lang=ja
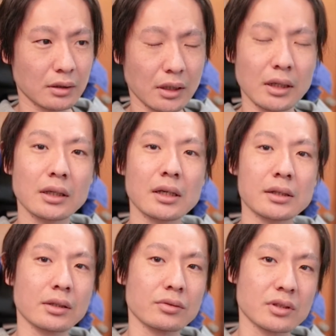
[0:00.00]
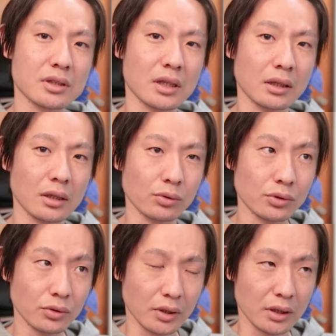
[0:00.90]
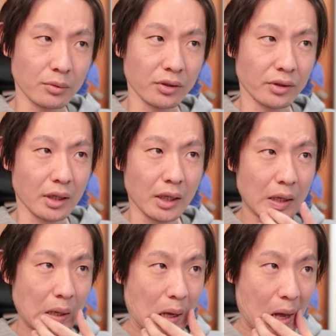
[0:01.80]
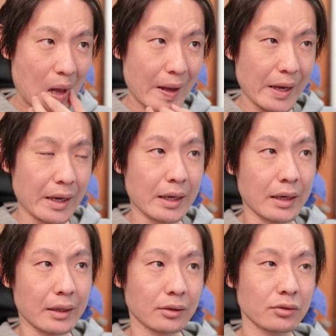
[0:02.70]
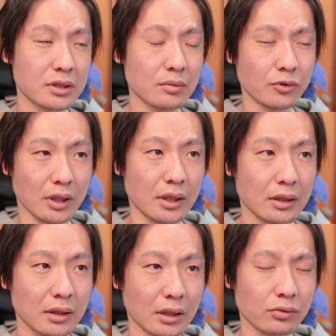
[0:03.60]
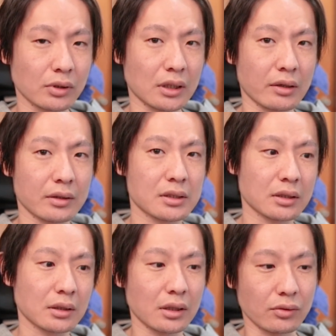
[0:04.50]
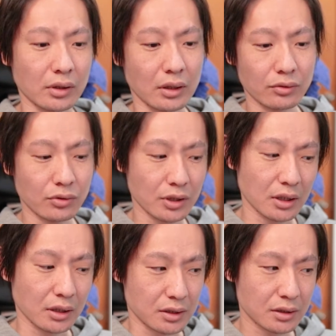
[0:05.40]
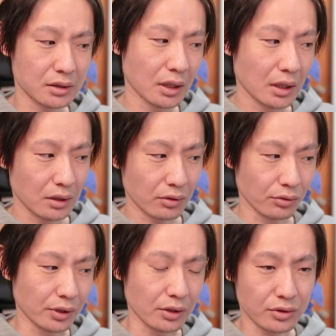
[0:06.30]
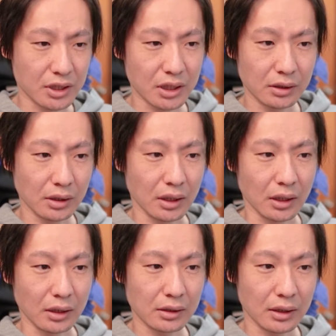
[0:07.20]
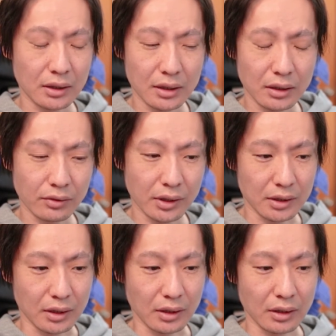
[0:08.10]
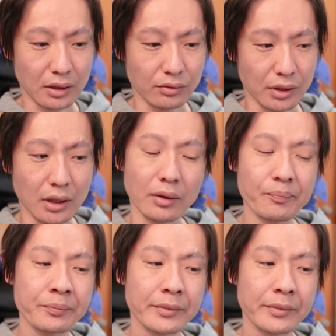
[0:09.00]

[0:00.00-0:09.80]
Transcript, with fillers: て考えている時間がほとんどありません。どうしてもね、カットが変わっちゃったりとか、動きが想定と違ったら考え直さなきゃいけないので、